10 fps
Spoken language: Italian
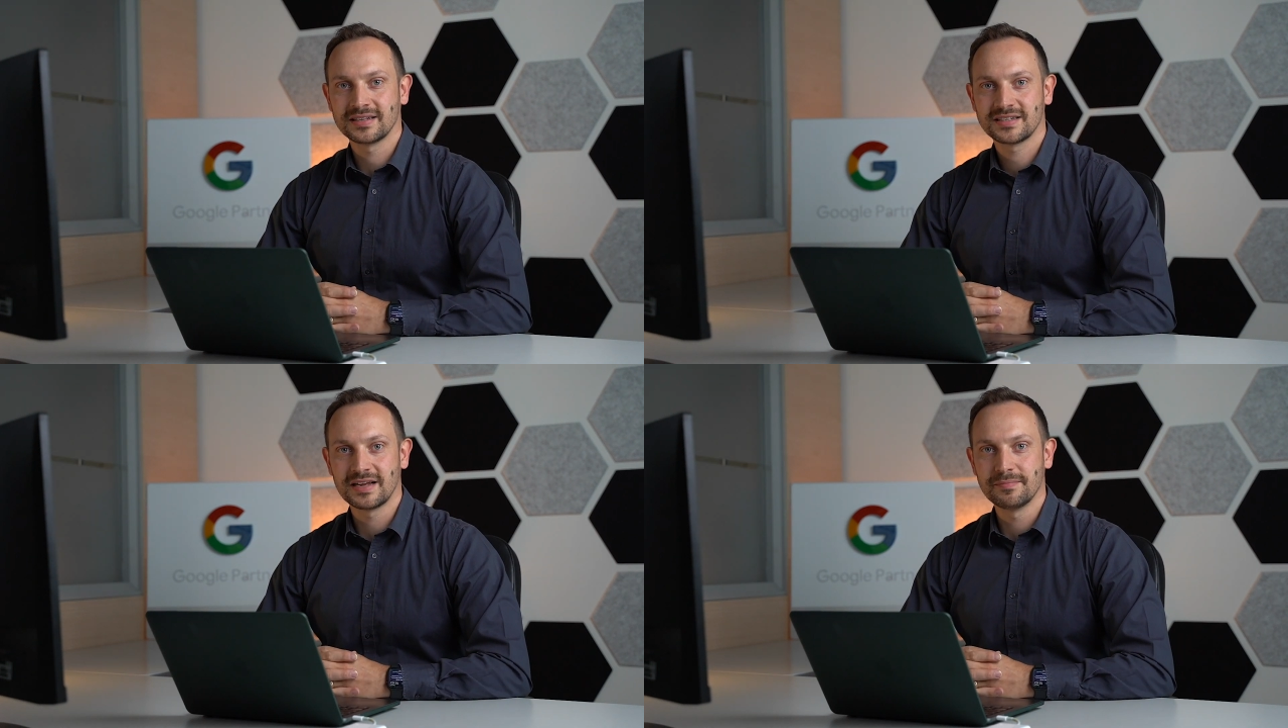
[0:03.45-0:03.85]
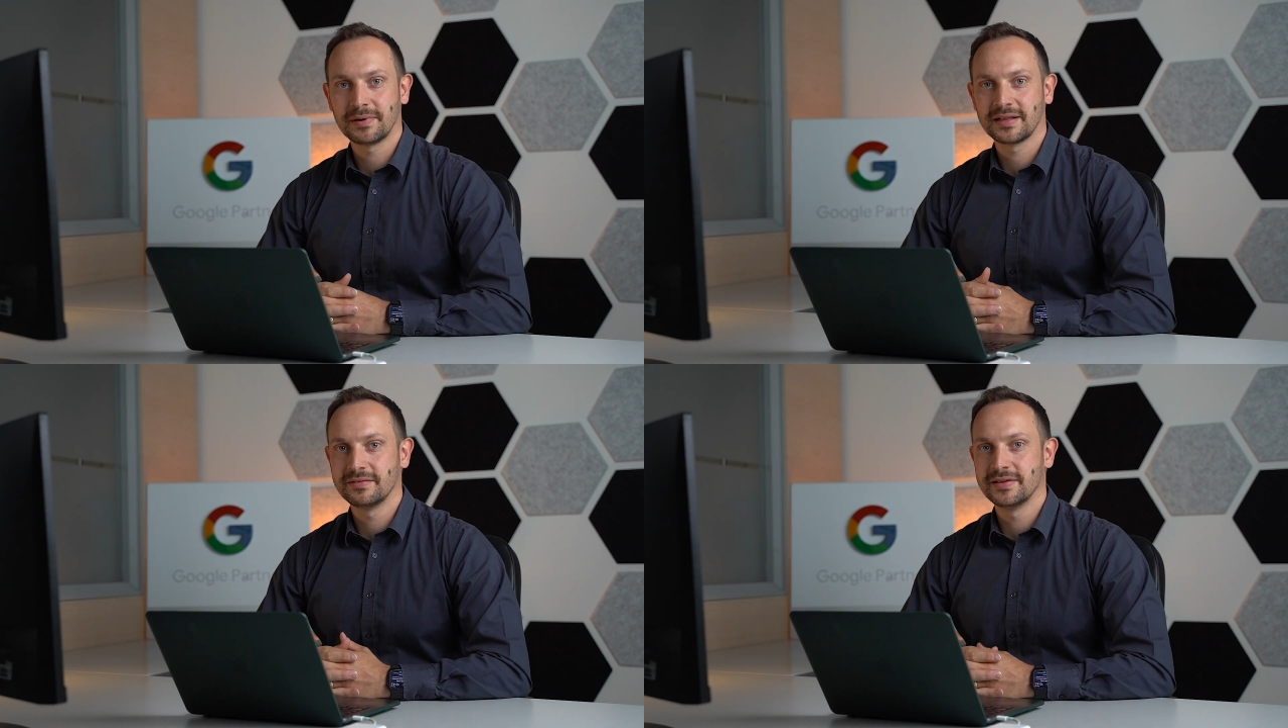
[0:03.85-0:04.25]

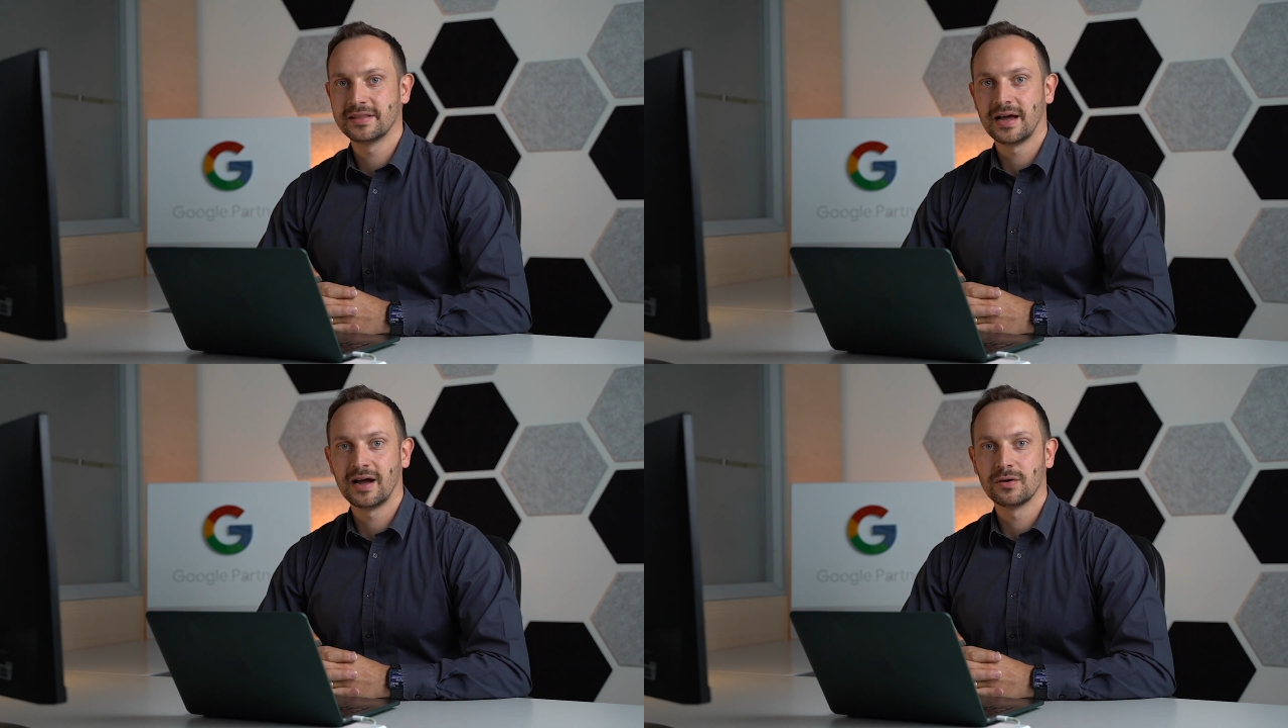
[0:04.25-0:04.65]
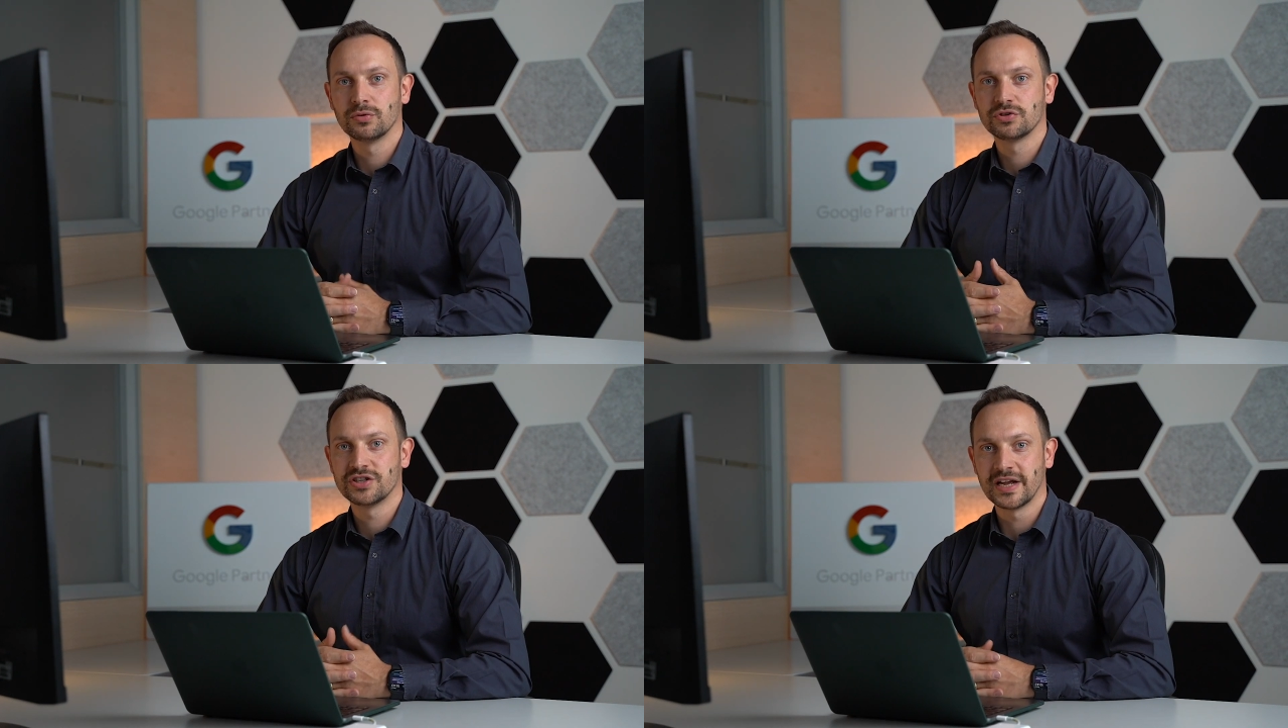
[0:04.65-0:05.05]
sempre attività
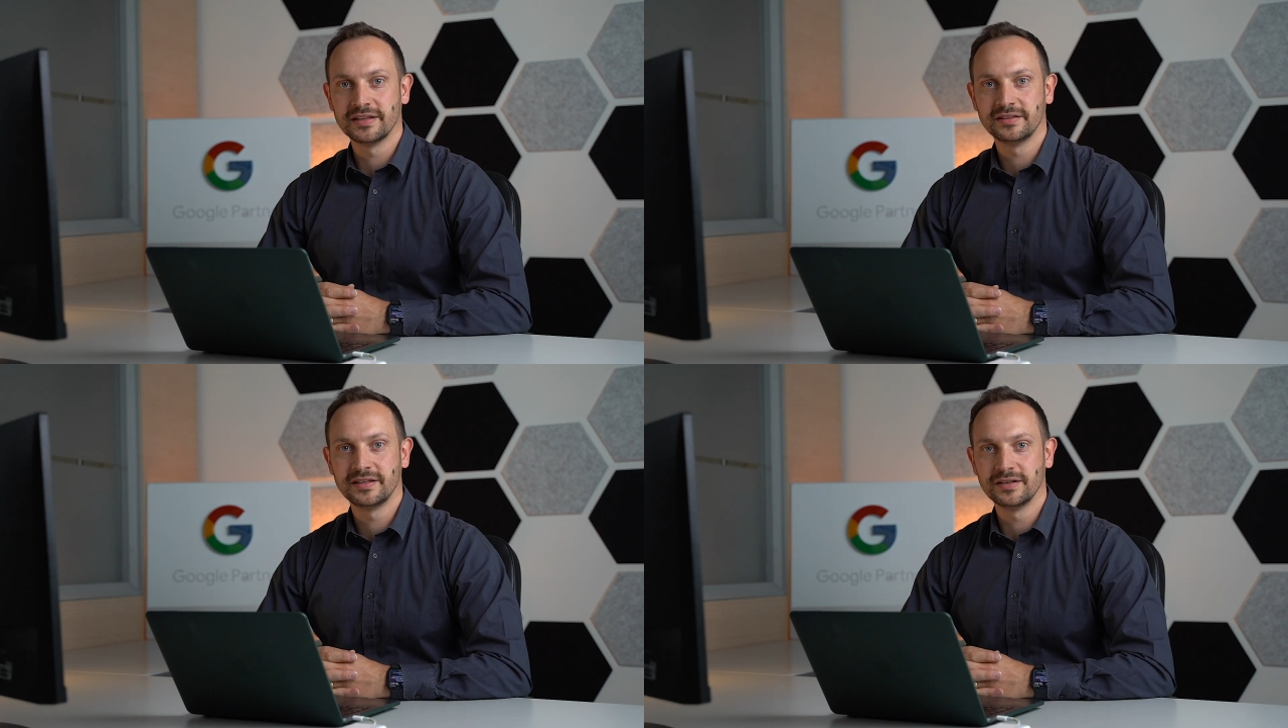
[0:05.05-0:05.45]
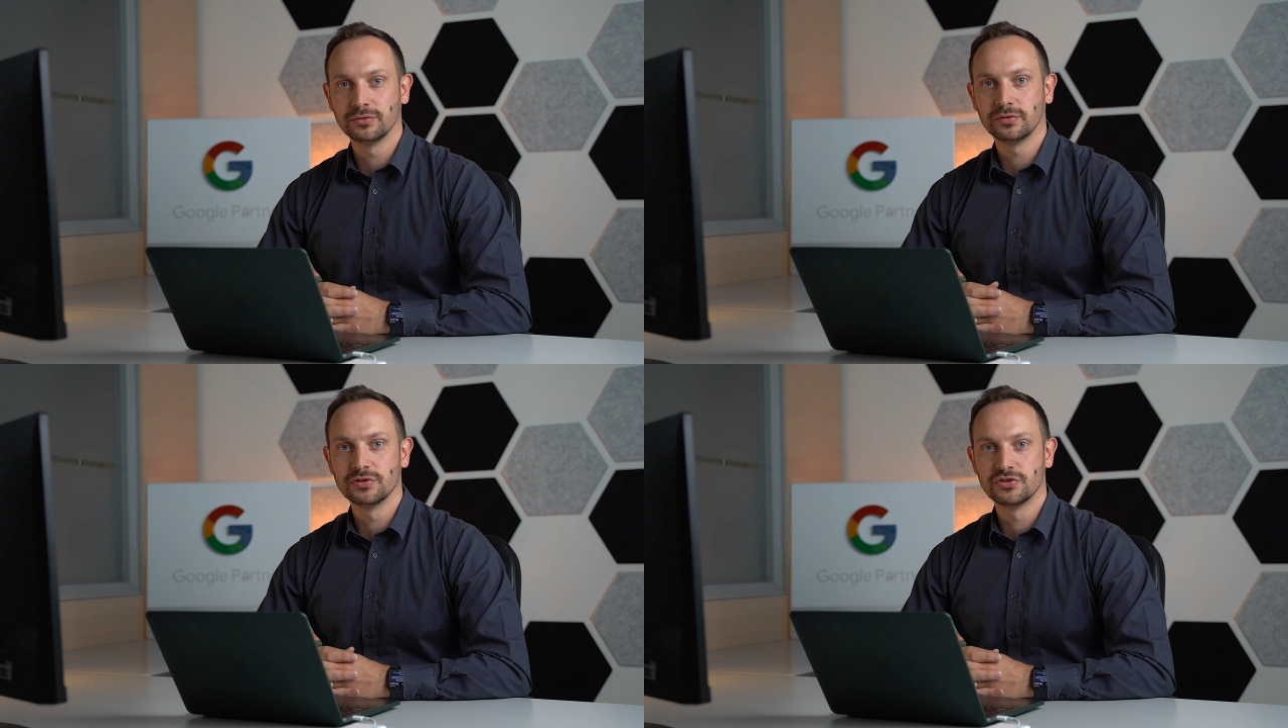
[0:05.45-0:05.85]
urgenti
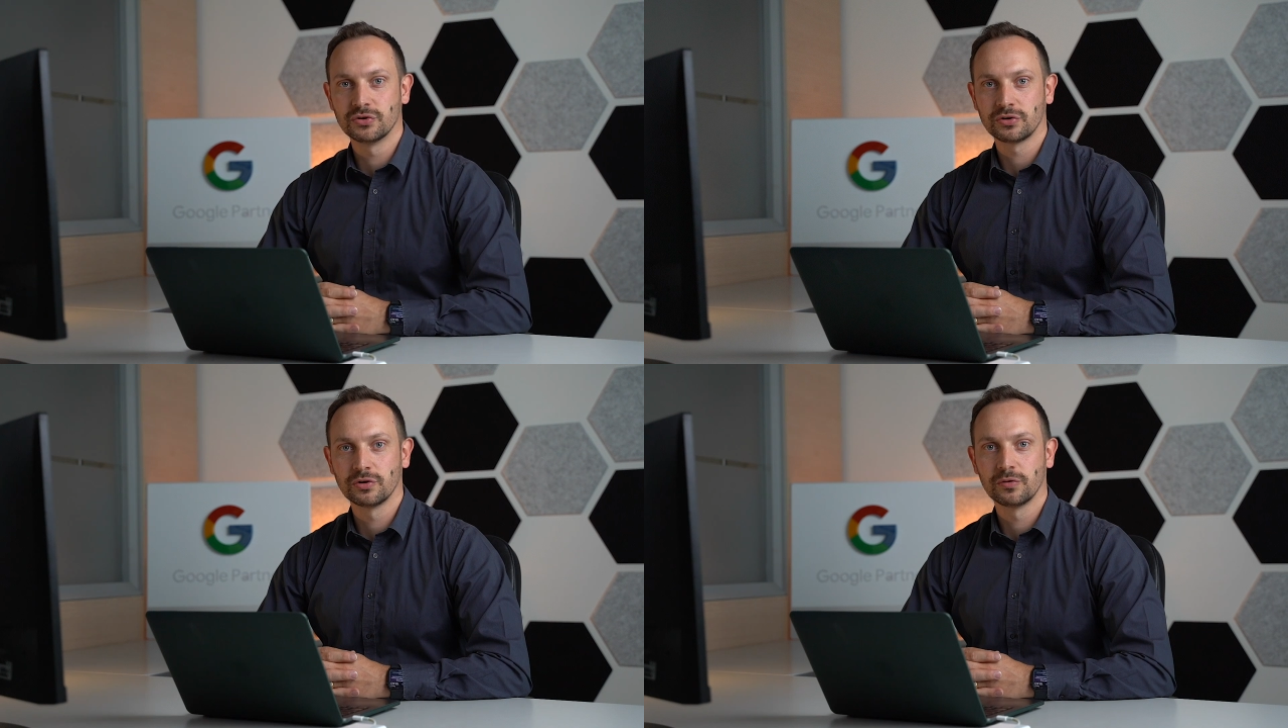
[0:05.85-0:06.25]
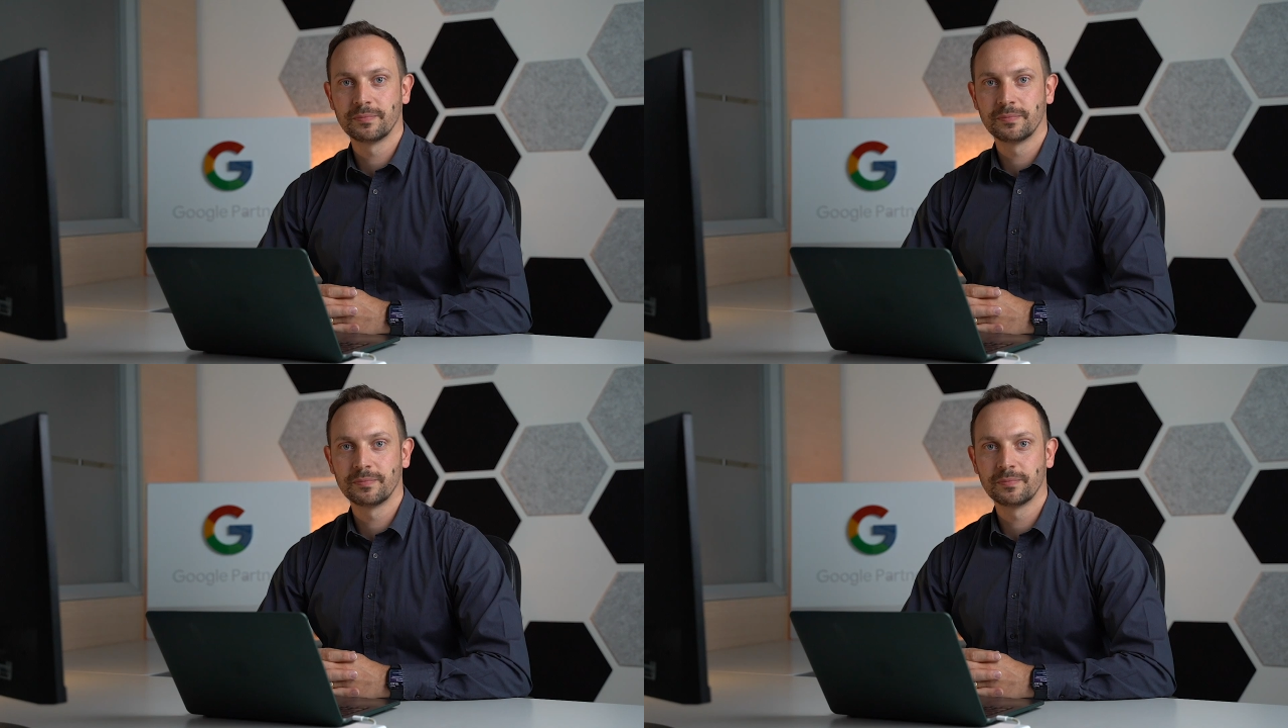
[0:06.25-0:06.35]
tutto il giorno